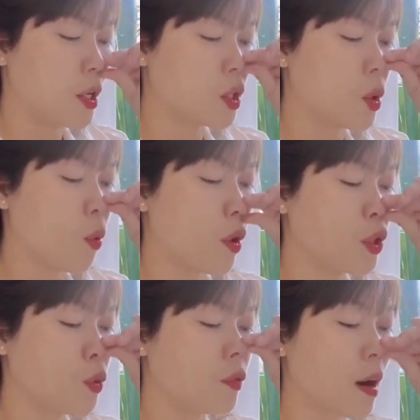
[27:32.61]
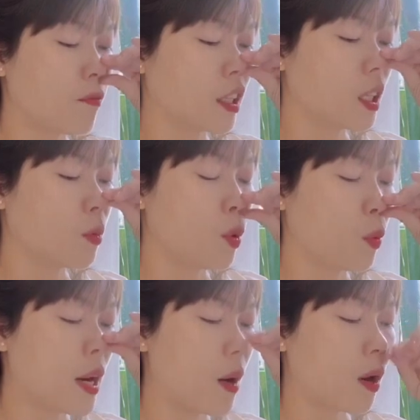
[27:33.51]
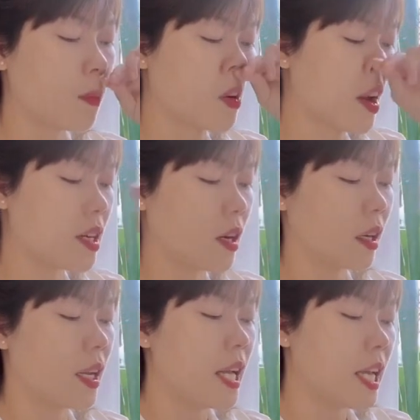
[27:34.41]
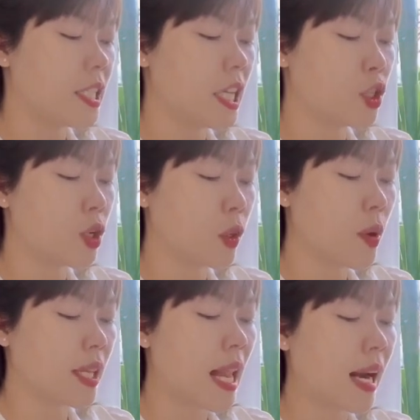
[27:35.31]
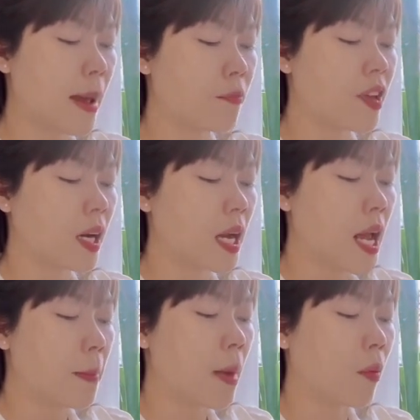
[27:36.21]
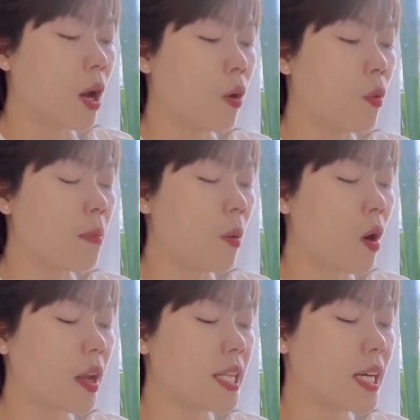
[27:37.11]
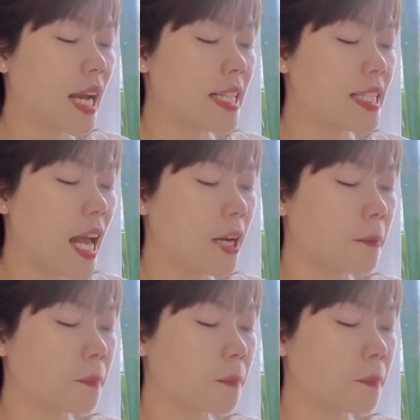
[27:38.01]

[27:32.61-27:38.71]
Số của Chu Phong và Tống Hủ đều không gọi được. Trịnh Duyệt Nguyệt đang làm việc, bảo cậu mau gọi nhờ cảnh sát.